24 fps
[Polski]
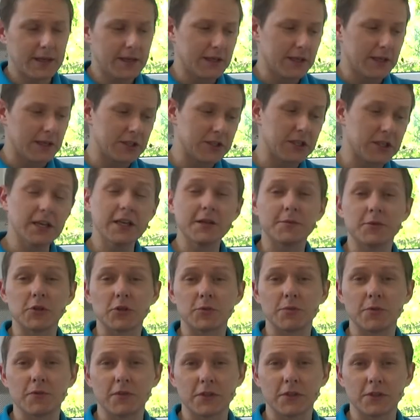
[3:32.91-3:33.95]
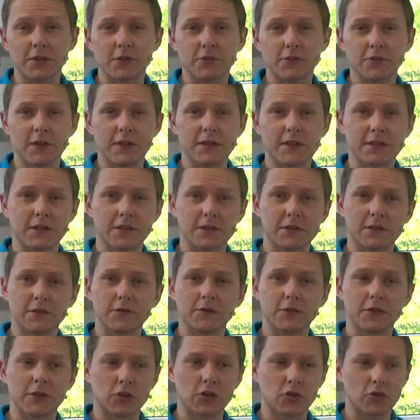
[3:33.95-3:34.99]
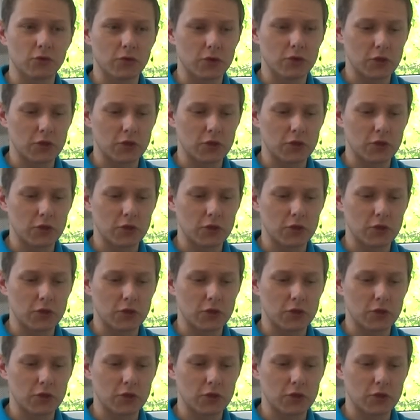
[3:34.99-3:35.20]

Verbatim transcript: i chcielibyśmy wiedzieć więcej, co wydarzyło